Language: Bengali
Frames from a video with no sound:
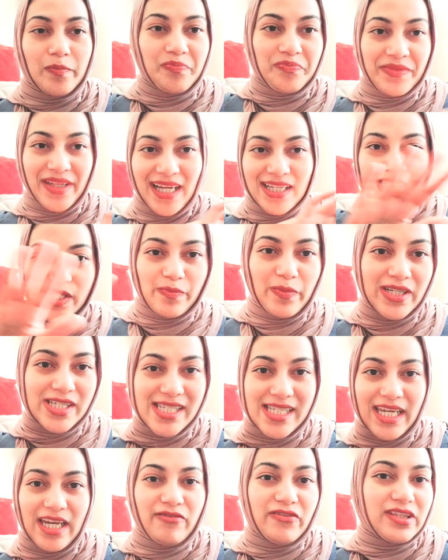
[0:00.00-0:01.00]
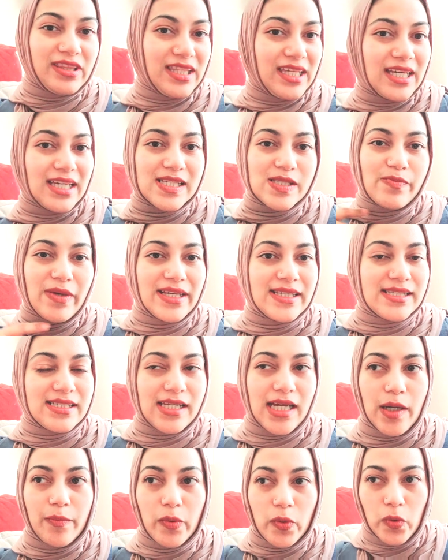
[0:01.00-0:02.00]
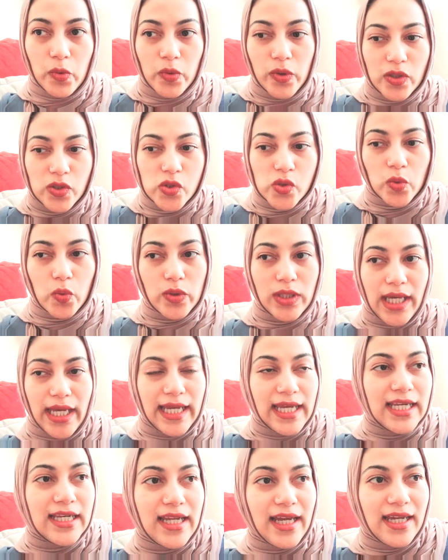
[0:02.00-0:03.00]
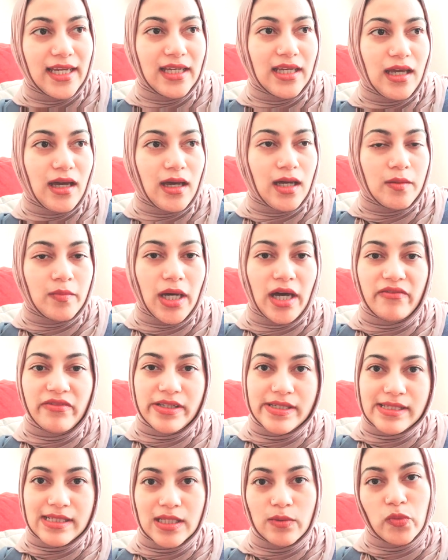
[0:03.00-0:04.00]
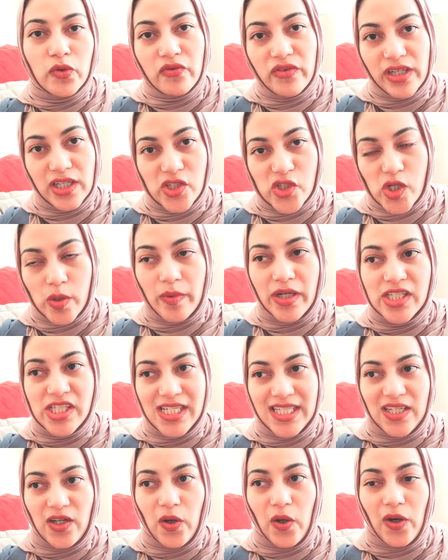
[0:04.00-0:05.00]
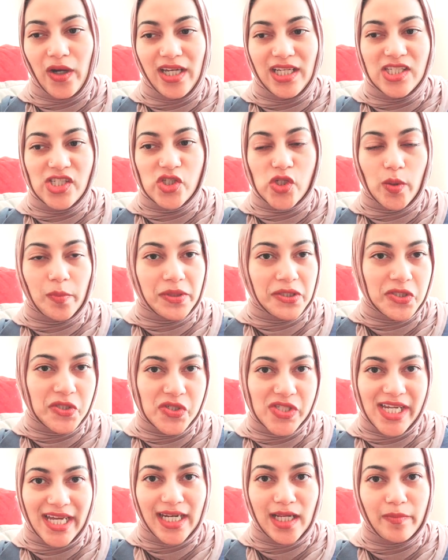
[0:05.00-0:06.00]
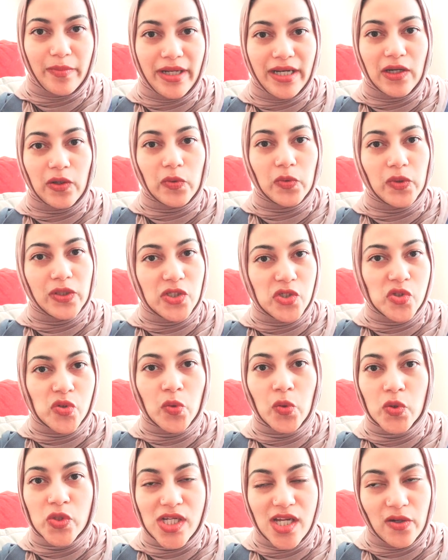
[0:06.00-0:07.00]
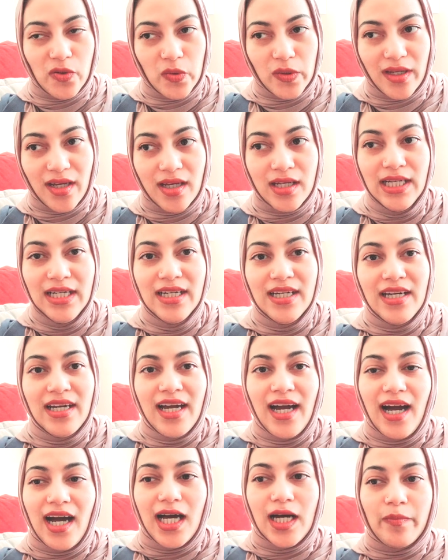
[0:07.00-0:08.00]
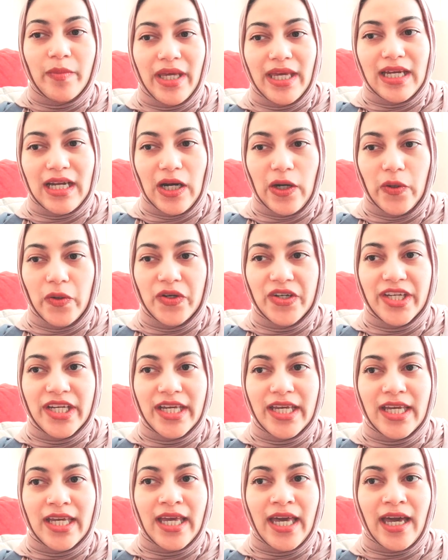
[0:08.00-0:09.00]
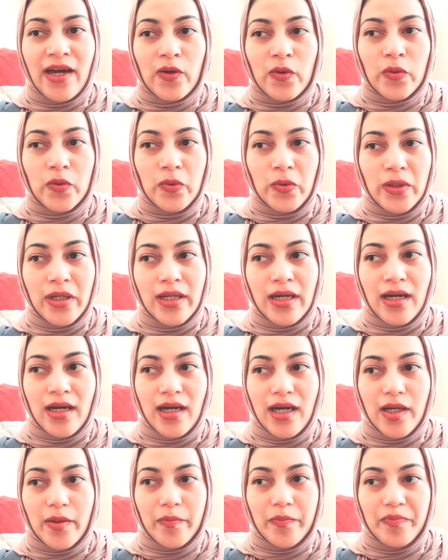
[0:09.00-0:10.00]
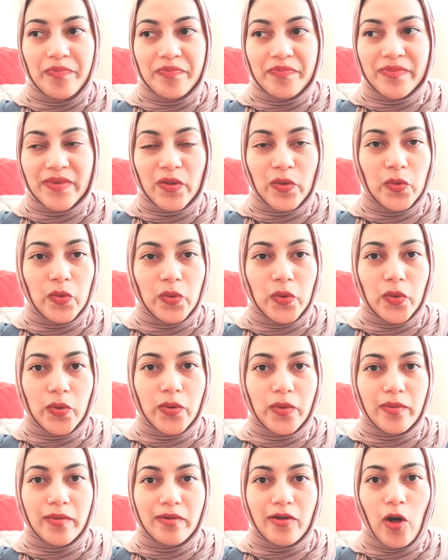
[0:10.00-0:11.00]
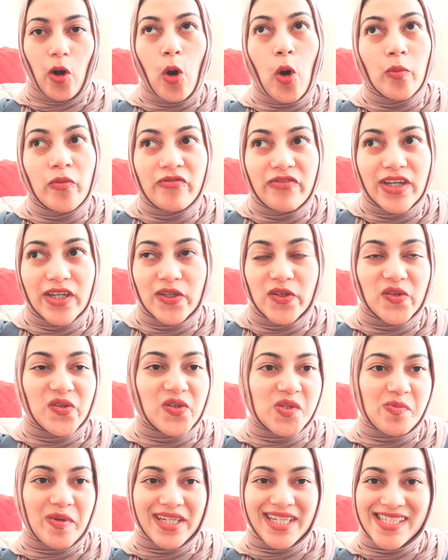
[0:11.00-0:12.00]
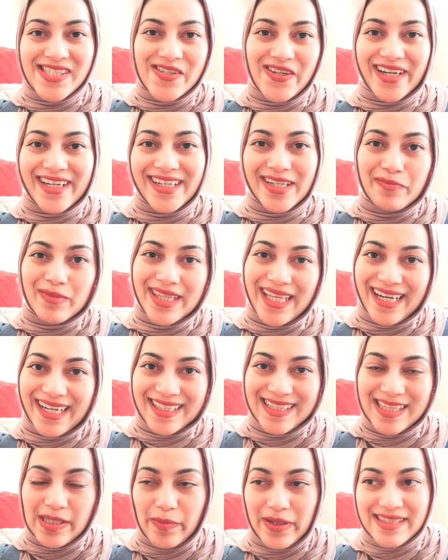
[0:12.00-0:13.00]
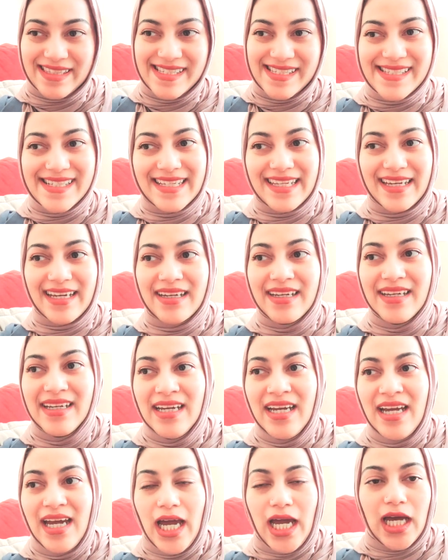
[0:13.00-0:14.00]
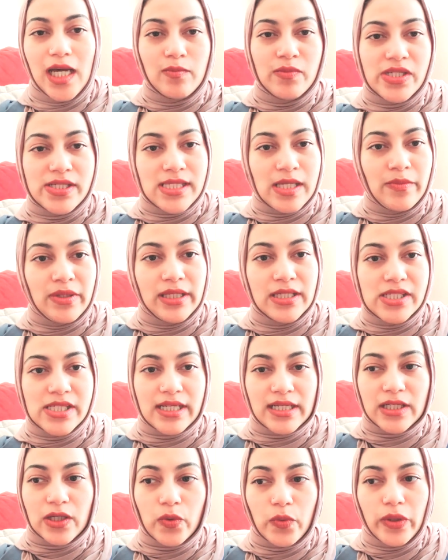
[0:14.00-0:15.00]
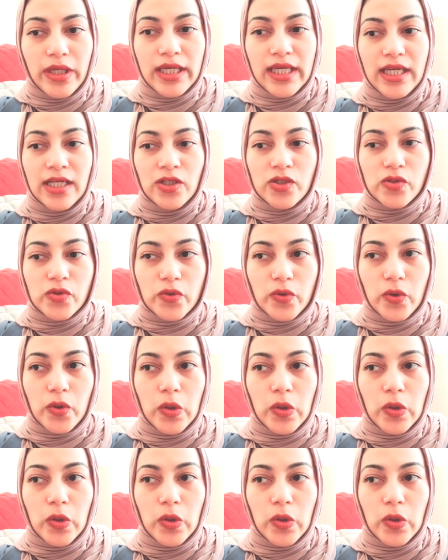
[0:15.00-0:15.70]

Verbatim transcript: আশেপাশে এভরিথিং ইজ ম্যাচড আপ কোনো কিছু কোথায়ই নাই অবভিয়াসলি মুভিংয়ের সময় যেটা হয় যে সব কিছু ছেঁড়া কোনো কিছু গোছানো না এই কারণে কারণে এখন কোনো হোম ভিডিওস বা কিছু এখন আমি দেখাতে পারতেছি না জাস্ট আমি জাস্ট একটা কুইক ইন্ট্রো